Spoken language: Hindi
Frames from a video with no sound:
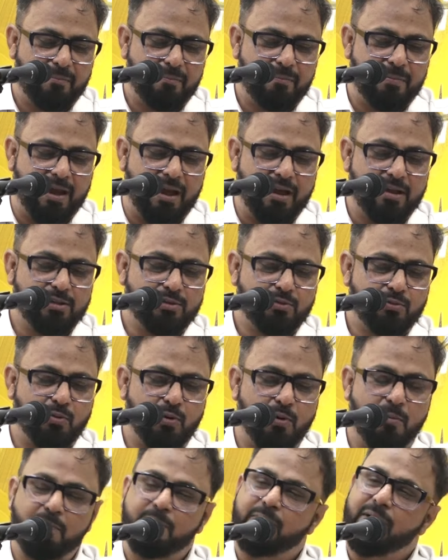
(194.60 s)
प्यास
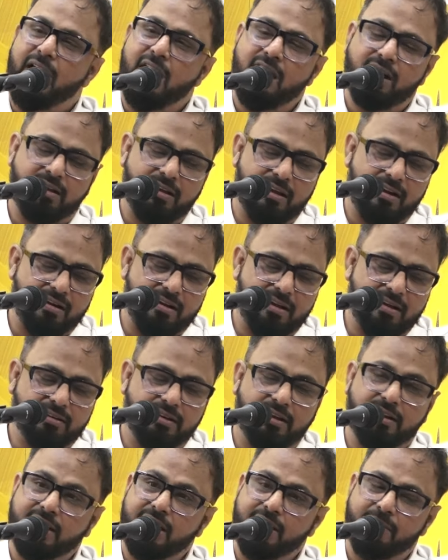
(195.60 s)
को प्यार करना
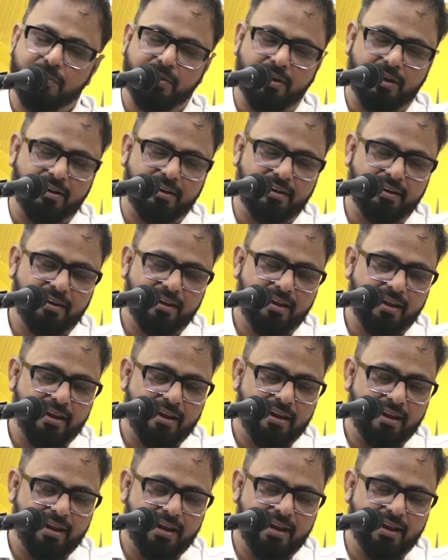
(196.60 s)
था केवल
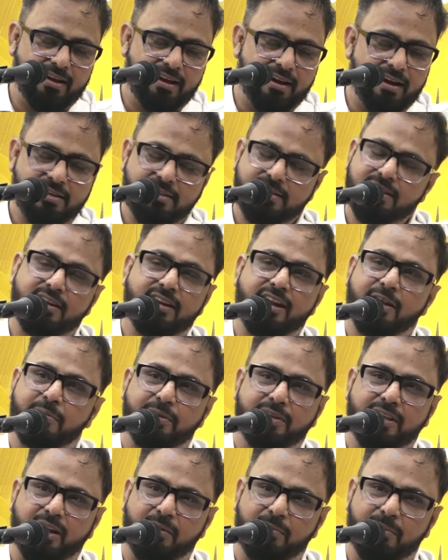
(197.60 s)
एक अक्षर न
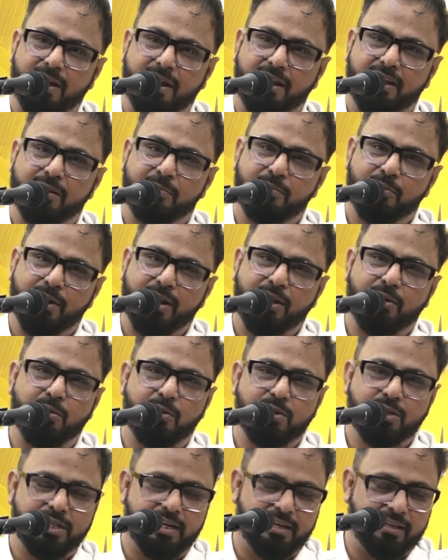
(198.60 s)
बदल पाए हम और एक
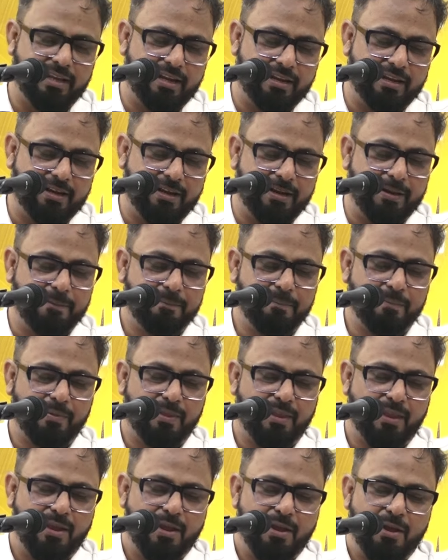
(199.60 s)
और शेर देखिए
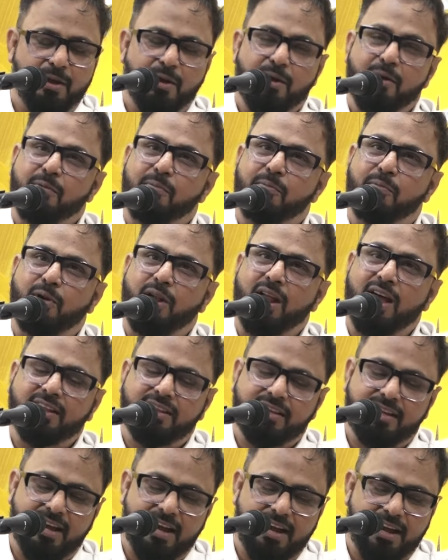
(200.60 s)
बुला
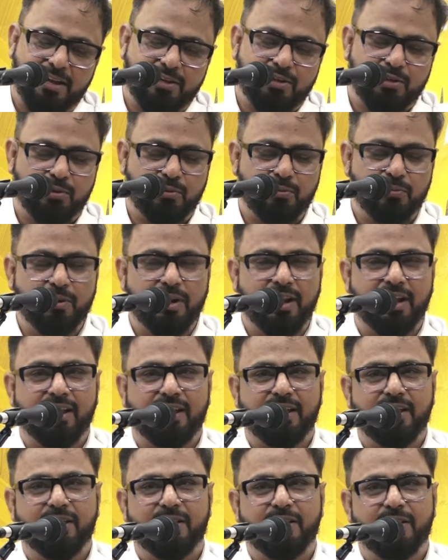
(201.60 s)
दिया है जो तूने
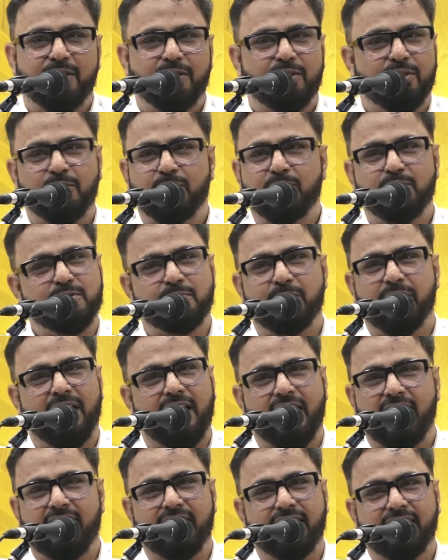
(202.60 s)
तो कुछ
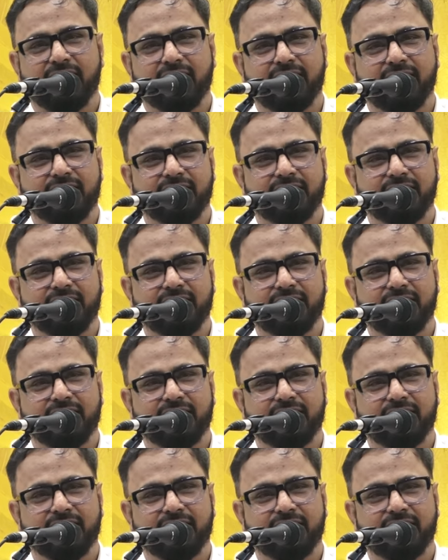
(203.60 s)
मलाल नहीं